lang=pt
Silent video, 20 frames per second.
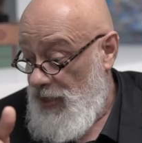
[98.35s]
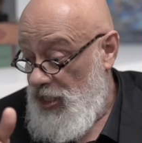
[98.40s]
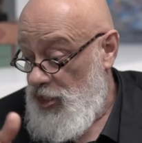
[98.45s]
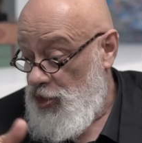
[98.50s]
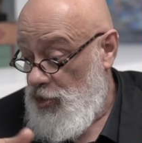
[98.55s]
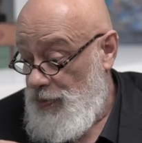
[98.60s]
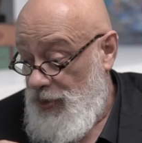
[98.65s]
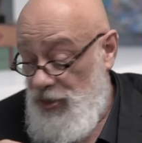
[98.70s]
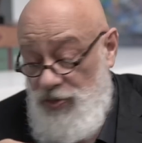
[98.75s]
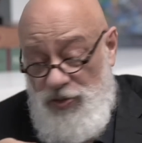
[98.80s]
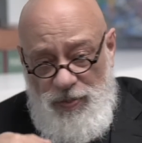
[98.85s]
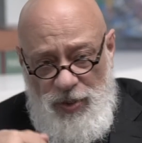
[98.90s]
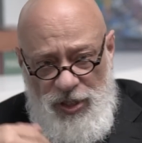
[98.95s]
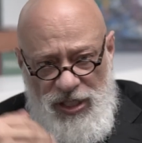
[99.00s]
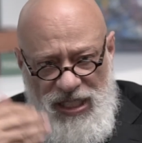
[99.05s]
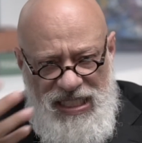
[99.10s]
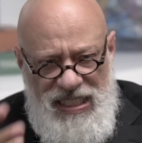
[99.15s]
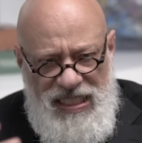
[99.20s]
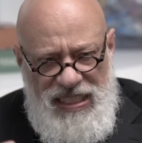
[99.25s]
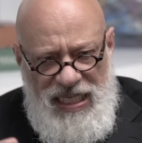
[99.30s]
romântico
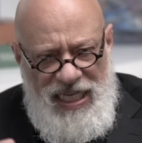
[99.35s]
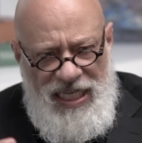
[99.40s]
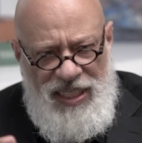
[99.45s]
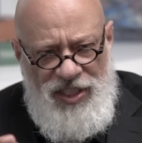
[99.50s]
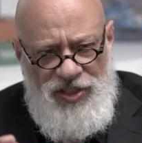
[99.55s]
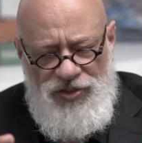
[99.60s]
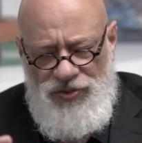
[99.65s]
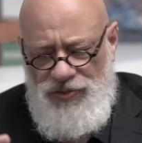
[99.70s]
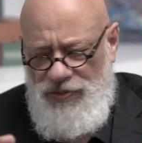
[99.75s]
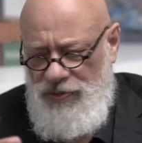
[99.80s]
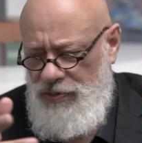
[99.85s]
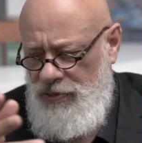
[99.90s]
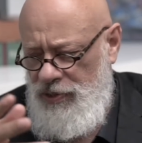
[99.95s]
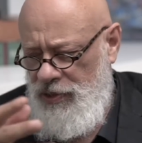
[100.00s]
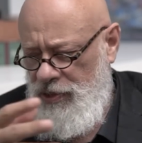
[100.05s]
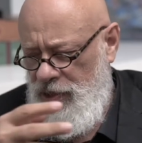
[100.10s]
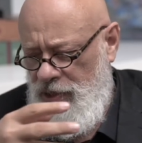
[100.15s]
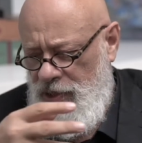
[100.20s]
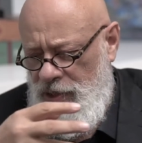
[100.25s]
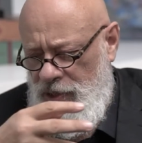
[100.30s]
pressupõe desejo,
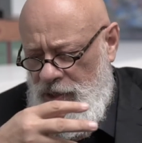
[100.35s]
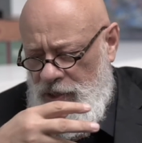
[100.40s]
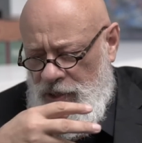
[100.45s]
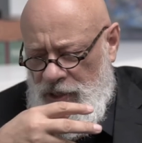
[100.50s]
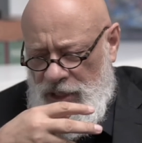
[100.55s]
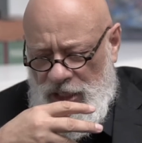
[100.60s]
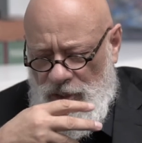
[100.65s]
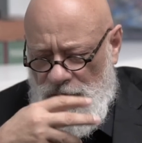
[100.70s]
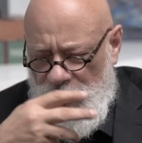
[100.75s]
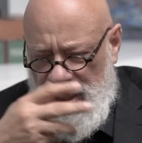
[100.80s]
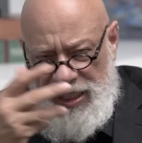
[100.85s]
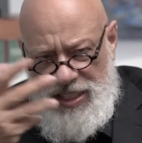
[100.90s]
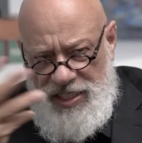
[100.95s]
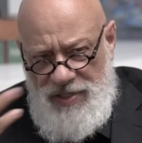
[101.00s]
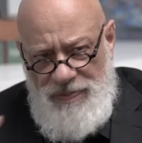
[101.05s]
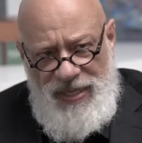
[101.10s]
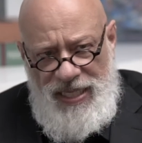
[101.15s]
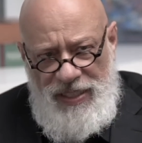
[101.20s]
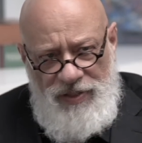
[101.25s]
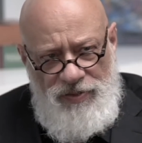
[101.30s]

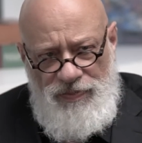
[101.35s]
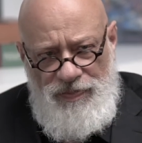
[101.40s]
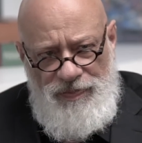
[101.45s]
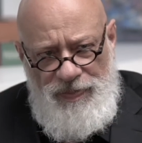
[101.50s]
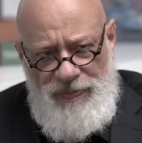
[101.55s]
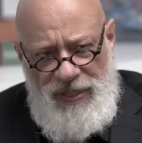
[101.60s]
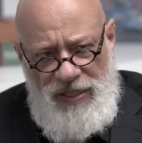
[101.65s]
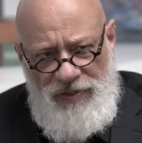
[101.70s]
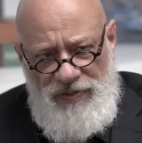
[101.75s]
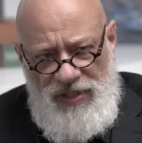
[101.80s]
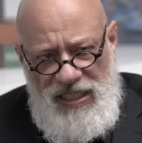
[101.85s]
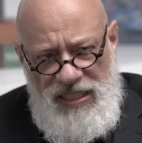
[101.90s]
enlouquecimento pelo